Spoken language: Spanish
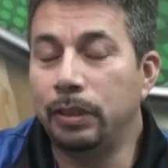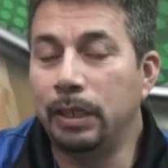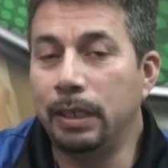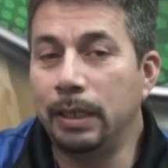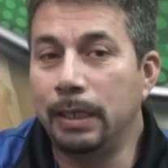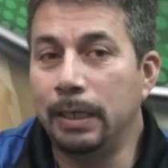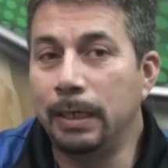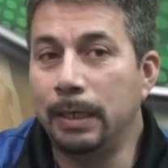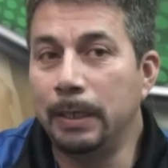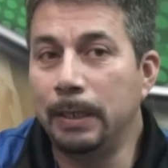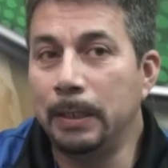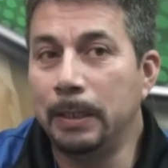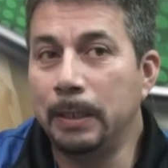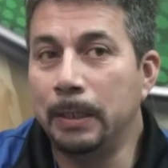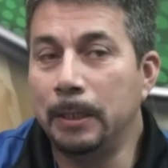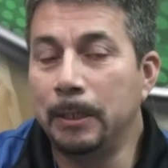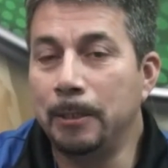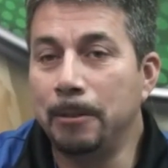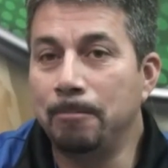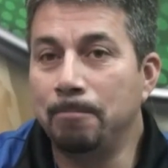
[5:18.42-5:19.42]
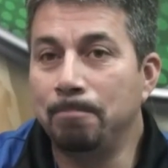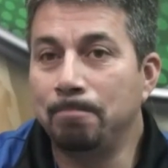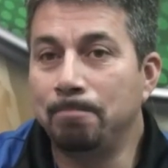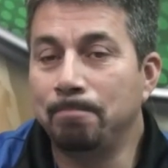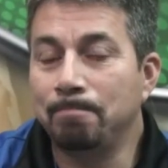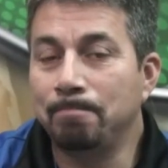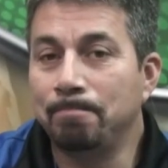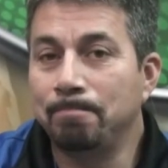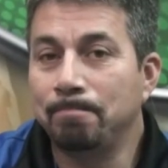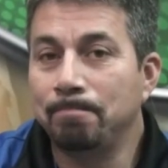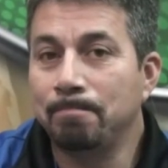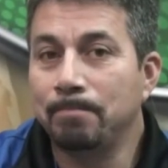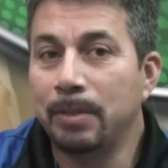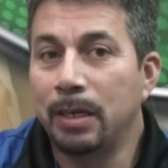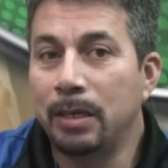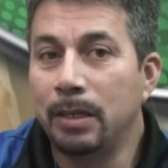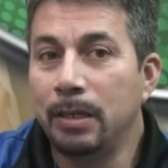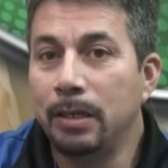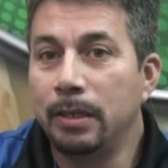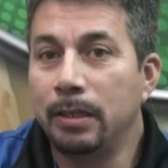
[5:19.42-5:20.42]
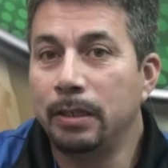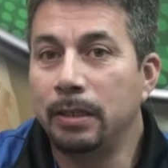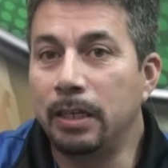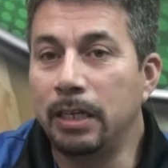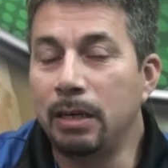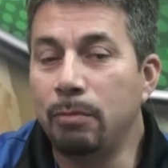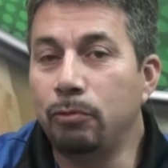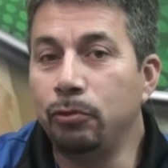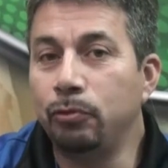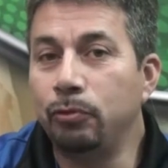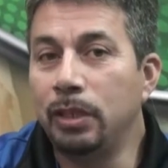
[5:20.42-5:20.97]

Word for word: eh, teníamos